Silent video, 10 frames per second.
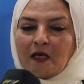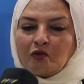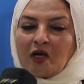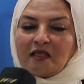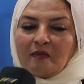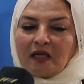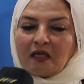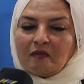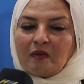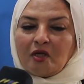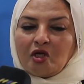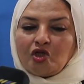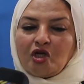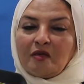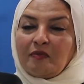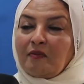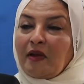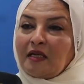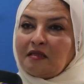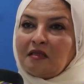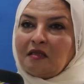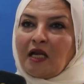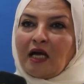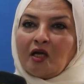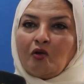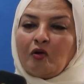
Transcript: تقدم الخدمة من الجانب المادي الأكل